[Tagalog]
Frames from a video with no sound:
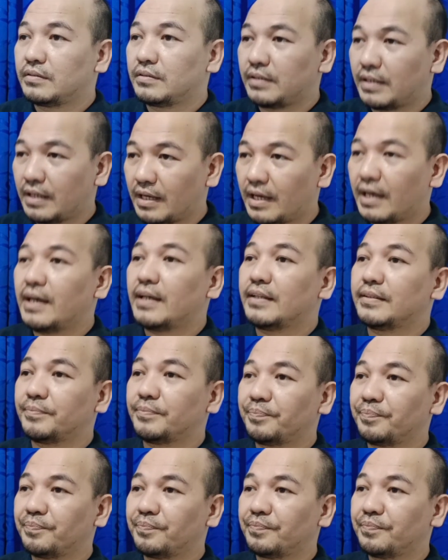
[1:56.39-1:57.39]

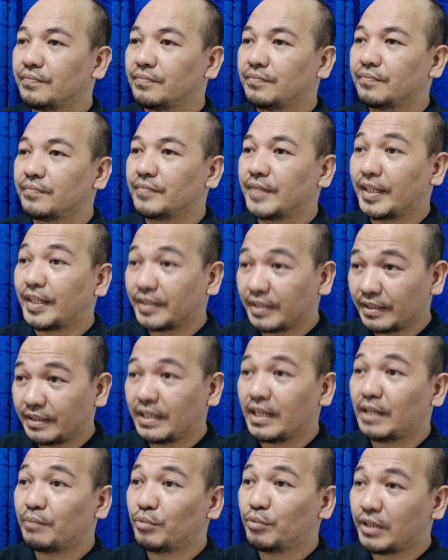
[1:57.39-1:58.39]
Yan.
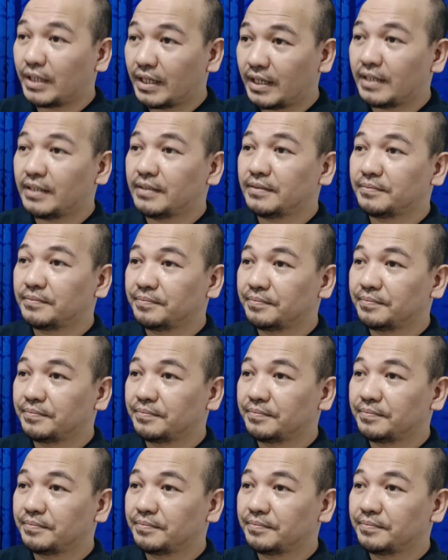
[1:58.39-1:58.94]
Naintindihan mo na.